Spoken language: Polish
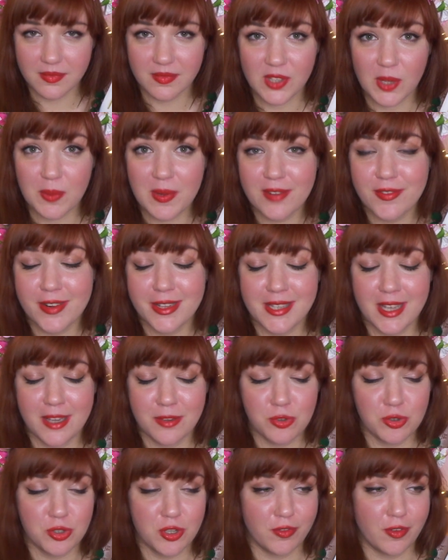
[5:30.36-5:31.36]
Dobra,
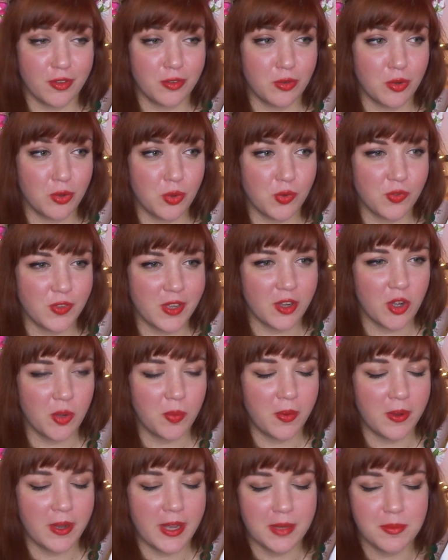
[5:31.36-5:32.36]
wracając już do wątku głównego,
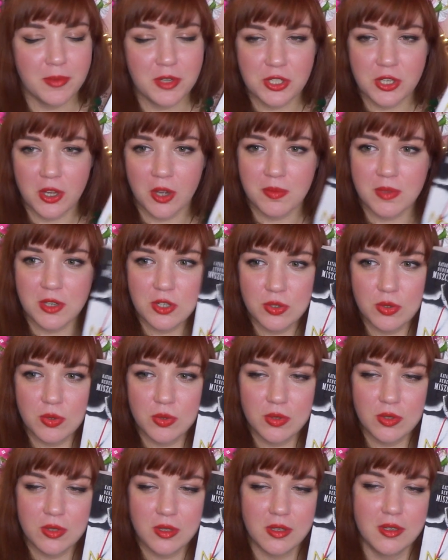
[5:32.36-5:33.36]
bo jak myślę o
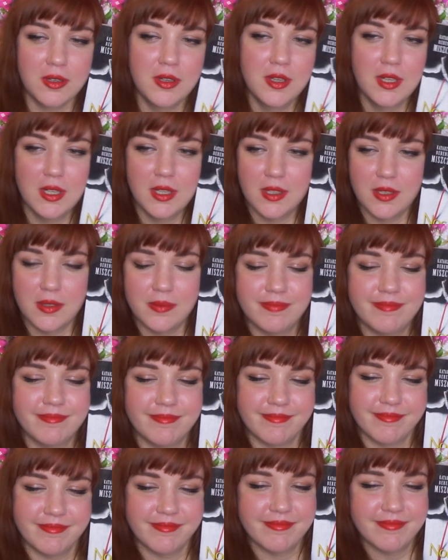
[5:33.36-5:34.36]
Mieszku, to
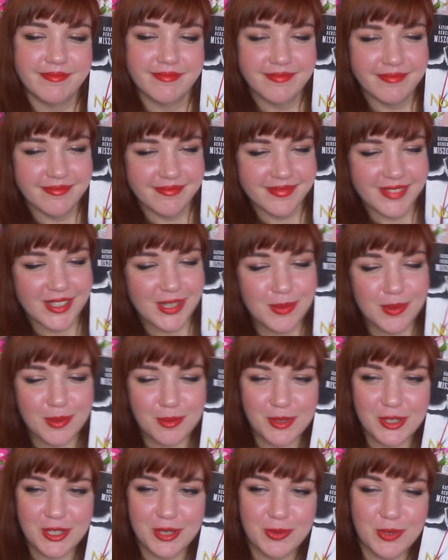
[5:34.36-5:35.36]
robi
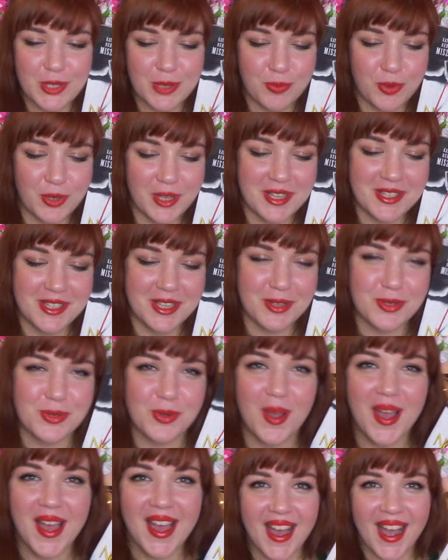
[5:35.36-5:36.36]
mi się ciepło na
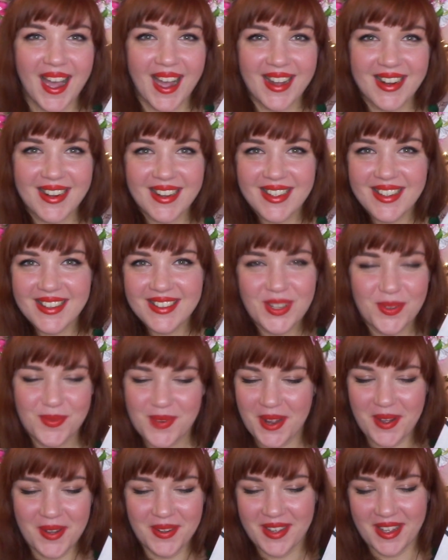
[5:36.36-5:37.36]
sercu. Ale
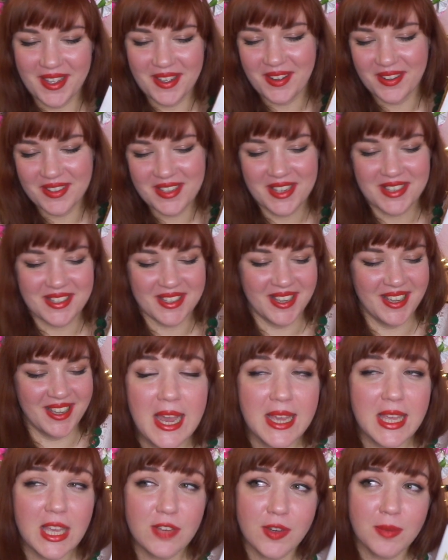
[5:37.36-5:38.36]
dobra, okej, okay, koniec.
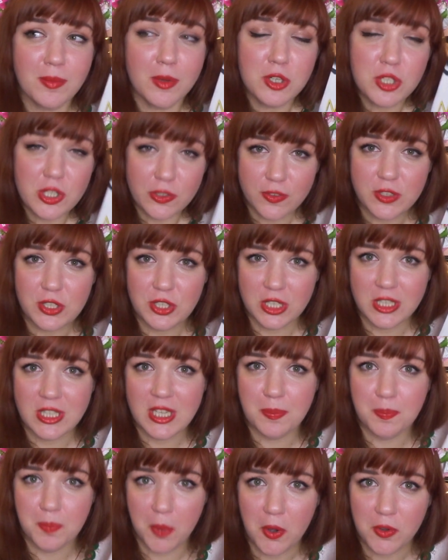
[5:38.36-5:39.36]
Ja Wam oczywiście
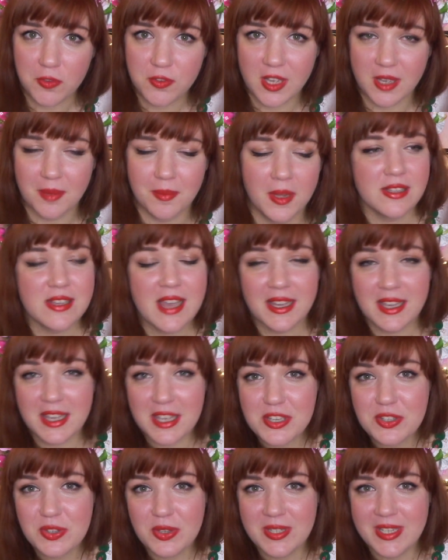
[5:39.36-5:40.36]
nie powiem, jakie
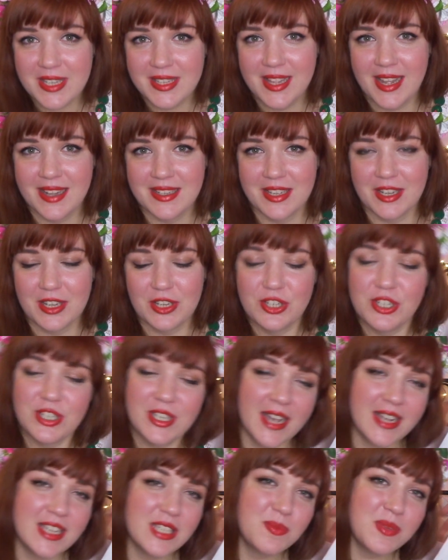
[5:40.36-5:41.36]
jest to zadanie, czy
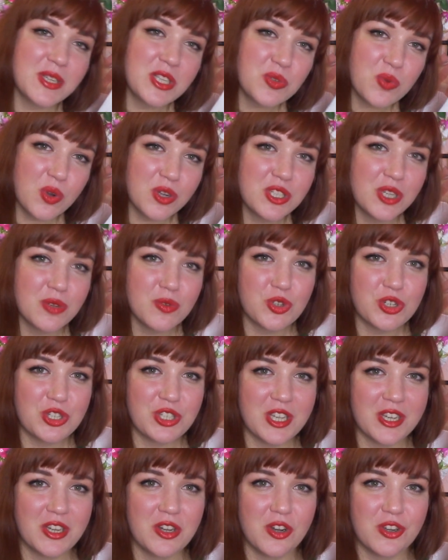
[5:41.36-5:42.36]
jak zmieniło się
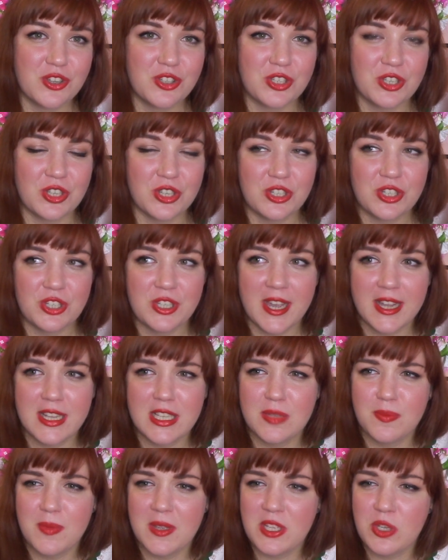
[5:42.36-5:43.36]
życie Gosi, czy jak
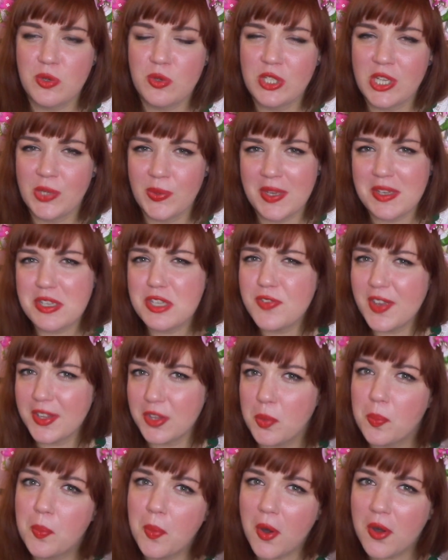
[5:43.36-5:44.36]
zmienił się jej
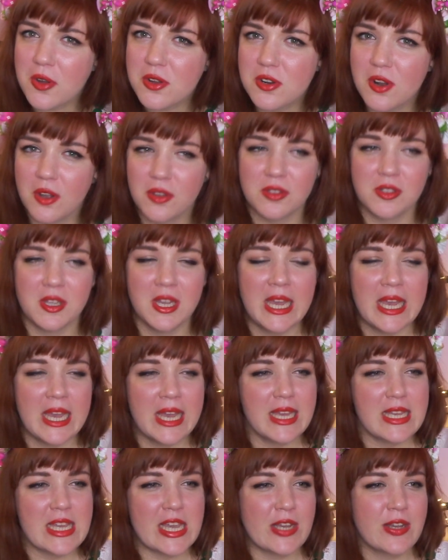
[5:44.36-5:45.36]
światopogląd.
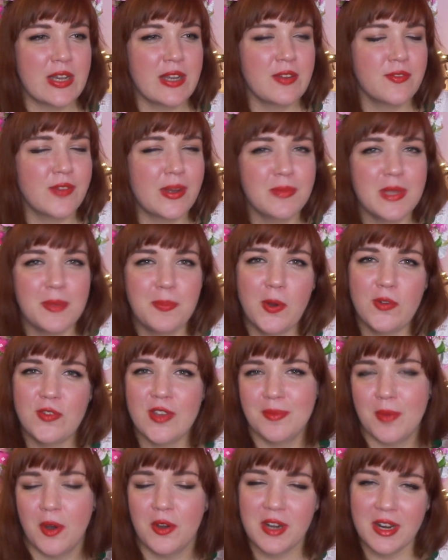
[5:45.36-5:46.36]
Ja Wam nie
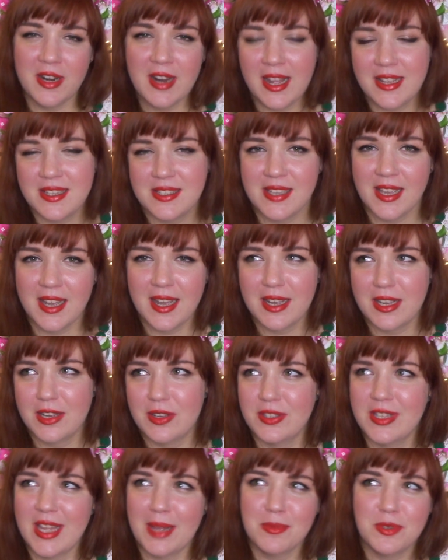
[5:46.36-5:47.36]
powiem o
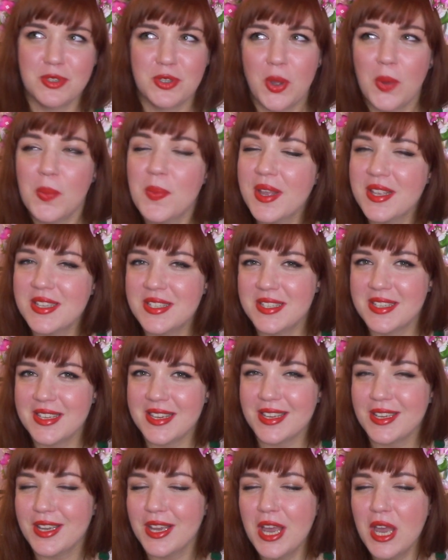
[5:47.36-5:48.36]
relacjach
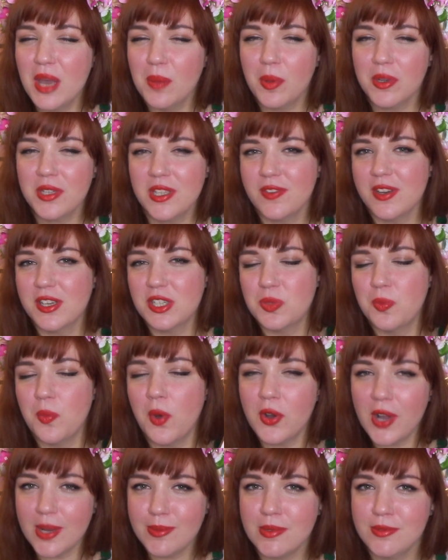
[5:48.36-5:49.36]
damsko-męskich, ponieważ
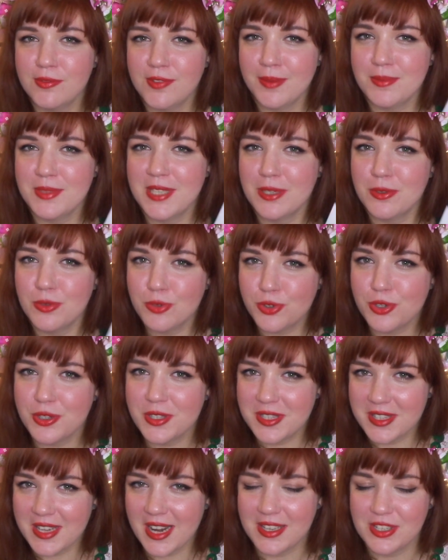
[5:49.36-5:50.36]
mogłabym Wam za dużo
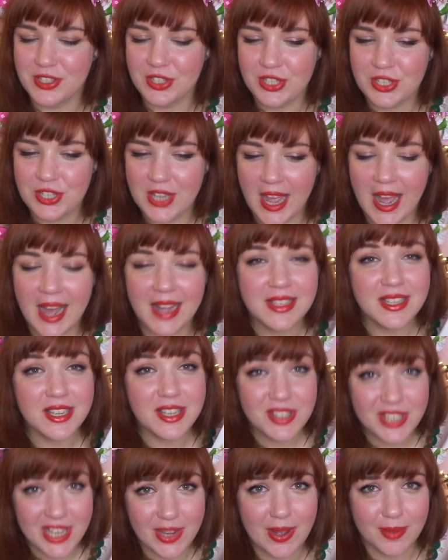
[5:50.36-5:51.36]
zdradzić, a nie
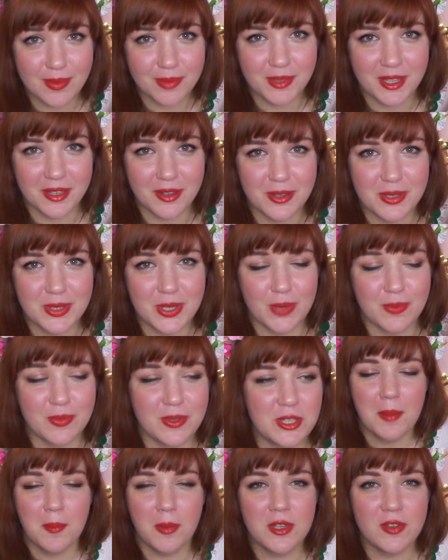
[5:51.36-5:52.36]
chciałabym tego
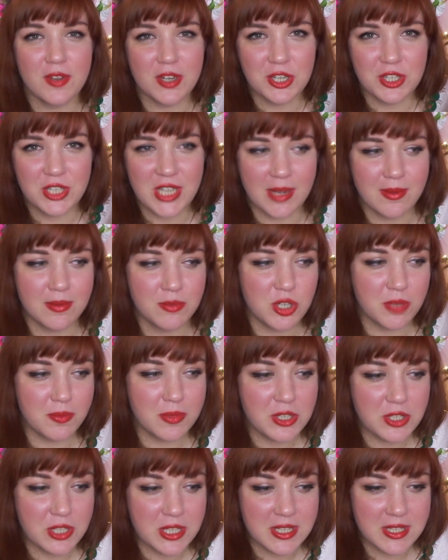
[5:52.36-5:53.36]
zrobić, ponieważ chciałabym,
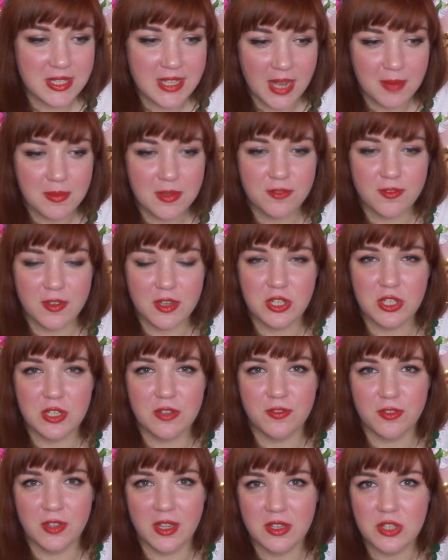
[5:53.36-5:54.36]
żebyście sami
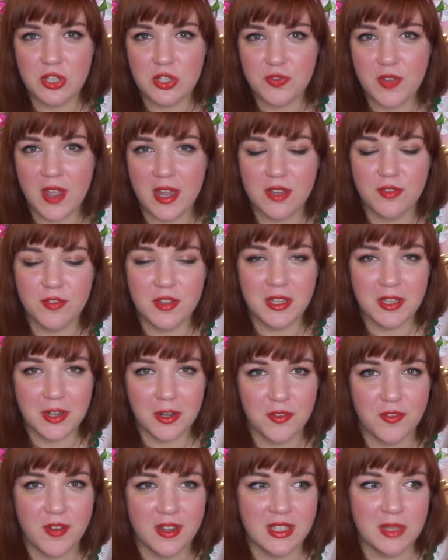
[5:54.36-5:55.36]
weszli w ten świat
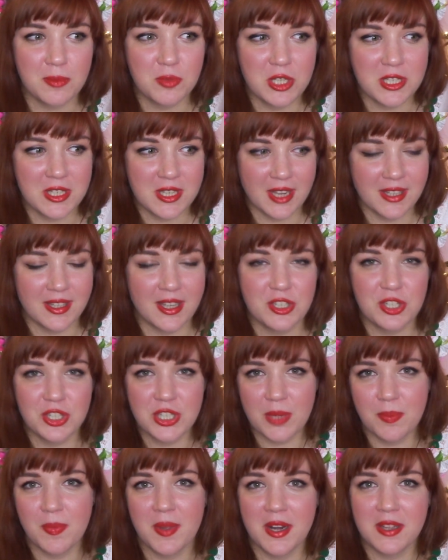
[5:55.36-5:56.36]
wykreowany przez
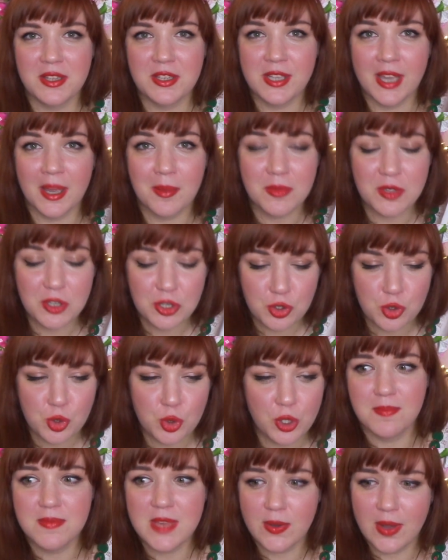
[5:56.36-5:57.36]
Katarzynę Berenikę
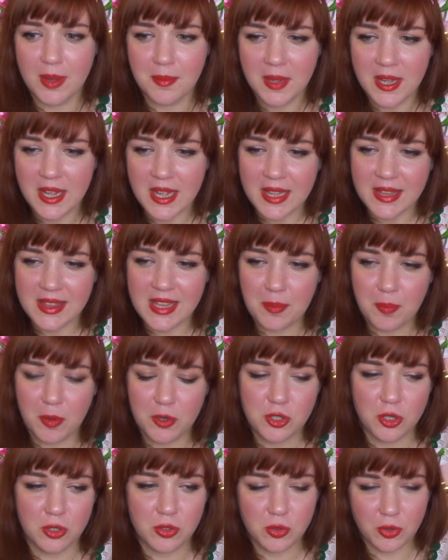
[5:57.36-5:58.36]
Miszczuk. Miałam na
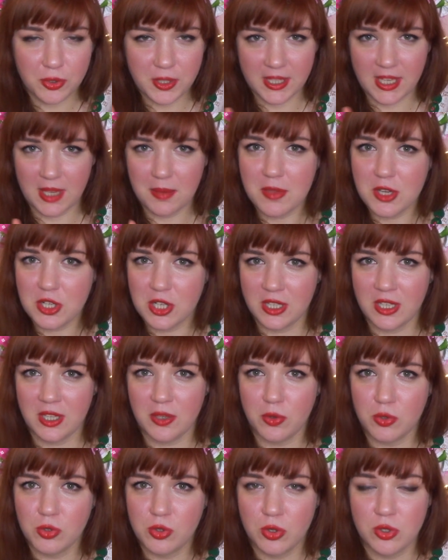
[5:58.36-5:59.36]
początku takie mieszane
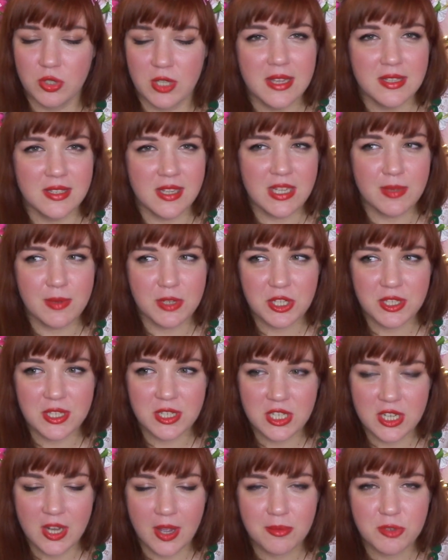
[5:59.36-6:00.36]
uczucia, zanim jeszcze
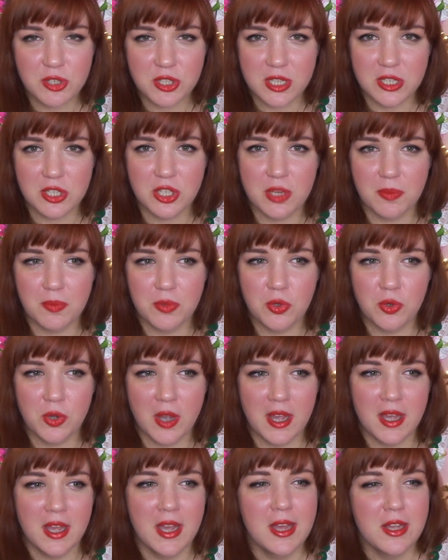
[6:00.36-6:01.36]
zaczęłam czytać
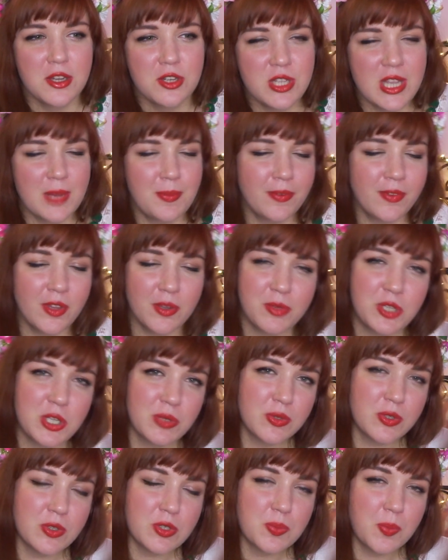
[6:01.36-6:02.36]
szeptuchę, czy na pewno mi
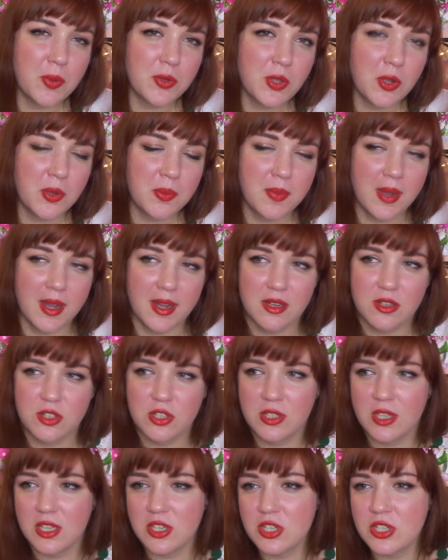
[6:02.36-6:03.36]
się to spodoba,
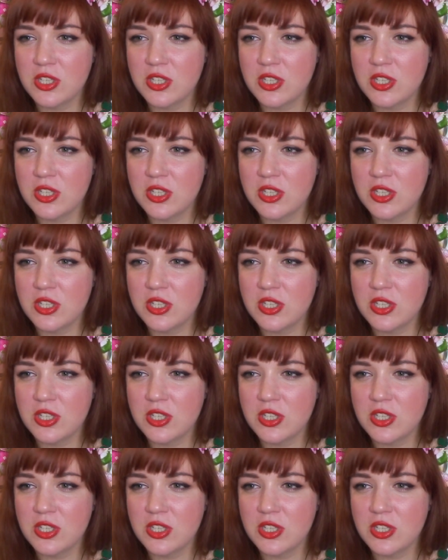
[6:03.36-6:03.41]
czy też